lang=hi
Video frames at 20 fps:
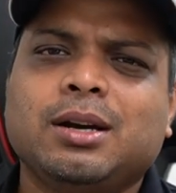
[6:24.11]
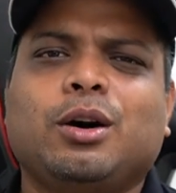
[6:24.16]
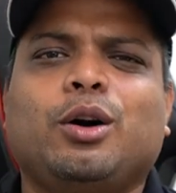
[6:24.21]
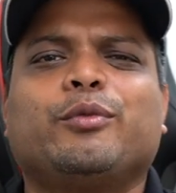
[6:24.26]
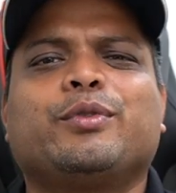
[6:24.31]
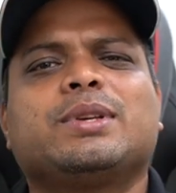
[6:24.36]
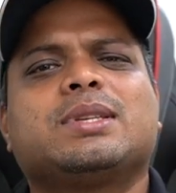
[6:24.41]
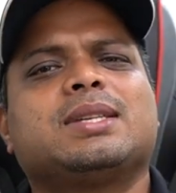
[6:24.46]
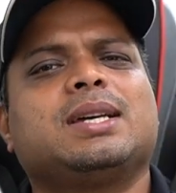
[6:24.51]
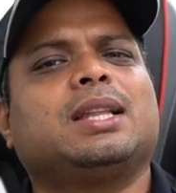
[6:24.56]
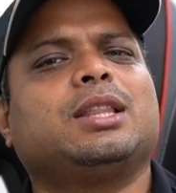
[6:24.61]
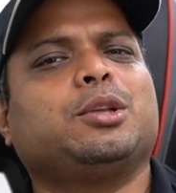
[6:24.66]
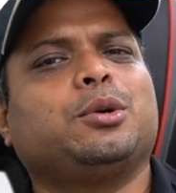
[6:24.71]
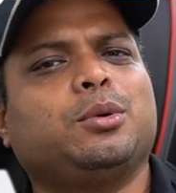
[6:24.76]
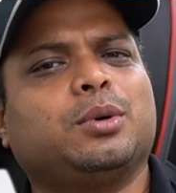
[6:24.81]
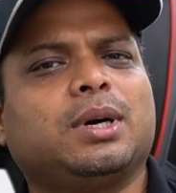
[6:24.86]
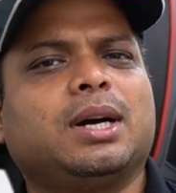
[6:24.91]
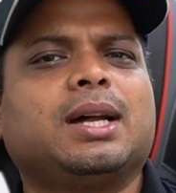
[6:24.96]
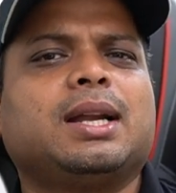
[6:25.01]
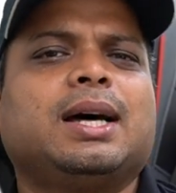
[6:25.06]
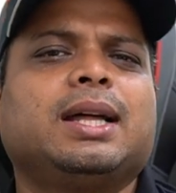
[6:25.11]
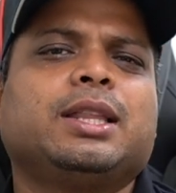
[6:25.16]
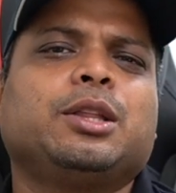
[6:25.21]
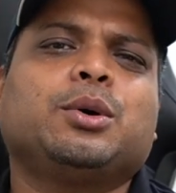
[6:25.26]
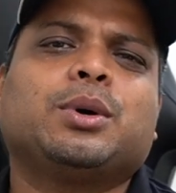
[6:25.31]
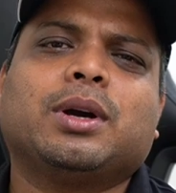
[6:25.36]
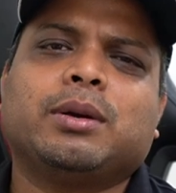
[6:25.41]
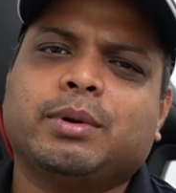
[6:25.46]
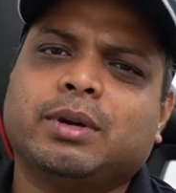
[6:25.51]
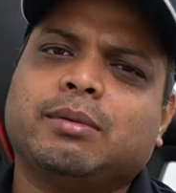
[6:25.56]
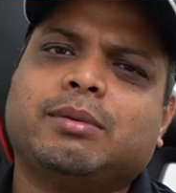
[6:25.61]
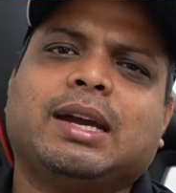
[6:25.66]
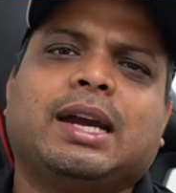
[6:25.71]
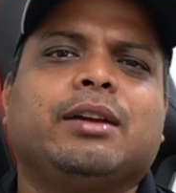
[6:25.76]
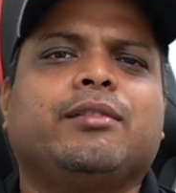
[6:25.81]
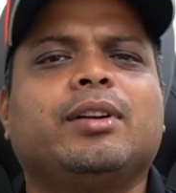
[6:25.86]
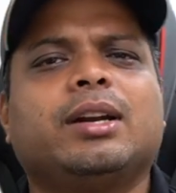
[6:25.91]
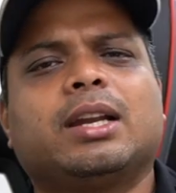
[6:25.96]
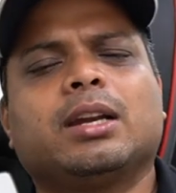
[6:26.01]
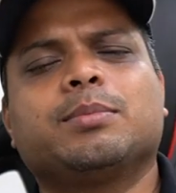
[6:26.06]
ऑफिस जाते हो घर आते हो कभी कभी
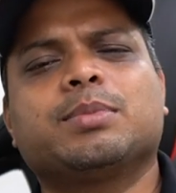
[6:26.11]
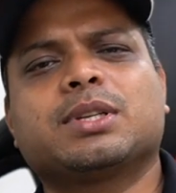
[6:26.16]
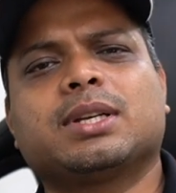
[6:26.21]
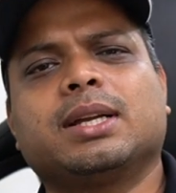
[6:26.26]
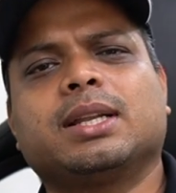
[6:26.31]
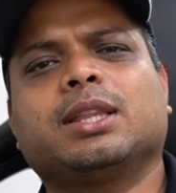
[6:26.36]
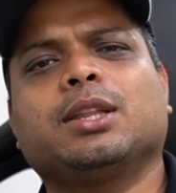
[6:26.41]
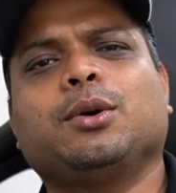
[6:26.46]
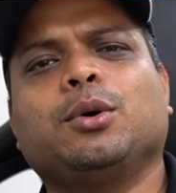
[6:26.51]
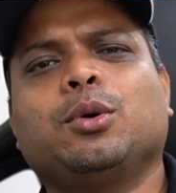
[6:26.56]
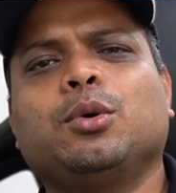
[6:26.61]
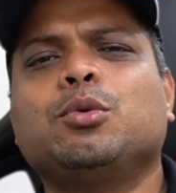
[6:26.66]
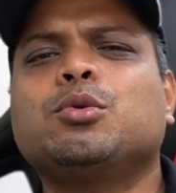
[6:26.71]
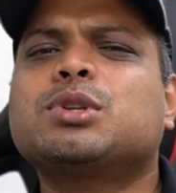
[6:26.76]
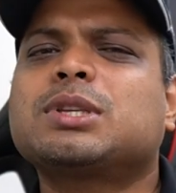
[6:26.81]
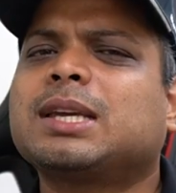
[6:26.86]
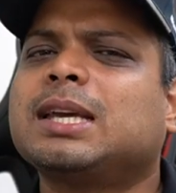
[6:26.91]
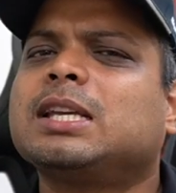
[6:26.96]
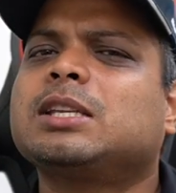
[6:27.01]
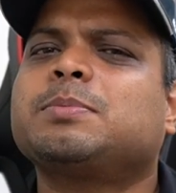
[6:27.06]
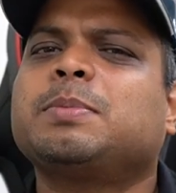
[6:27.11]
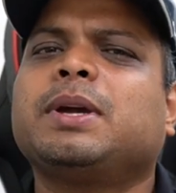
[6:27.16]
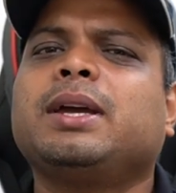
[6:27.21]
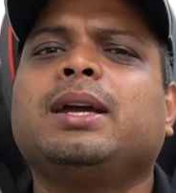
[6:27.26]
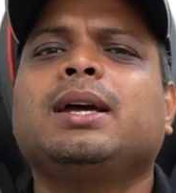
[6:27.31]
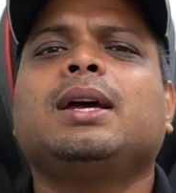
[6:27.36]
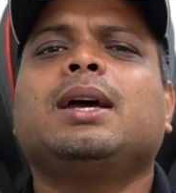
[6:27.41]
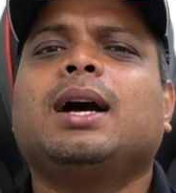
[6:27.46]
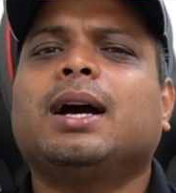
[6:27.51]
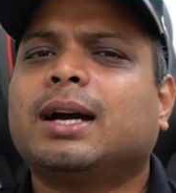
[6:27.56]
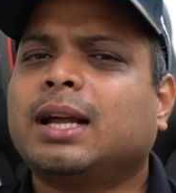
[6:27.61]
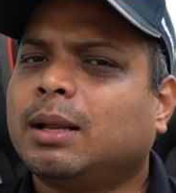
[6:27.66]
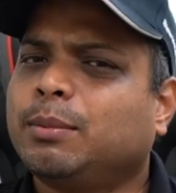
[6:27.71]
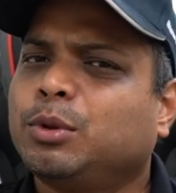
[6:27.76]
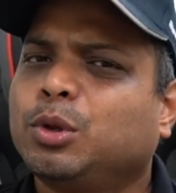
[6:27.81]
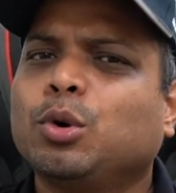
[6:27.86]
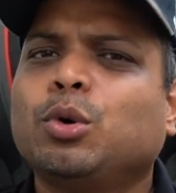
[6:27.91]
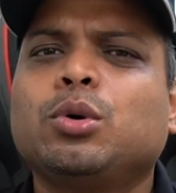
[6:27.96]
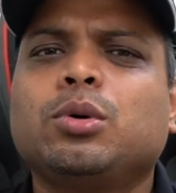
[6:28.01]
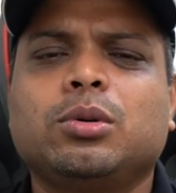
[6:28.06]
हाईवे ट्रिप्स करते हो उस केस पे अगर
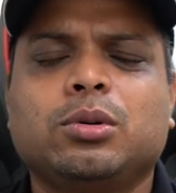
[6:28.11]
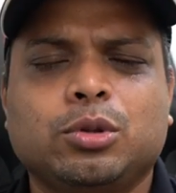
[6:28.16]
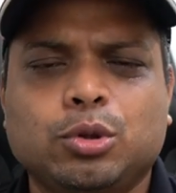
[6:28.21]
आप दो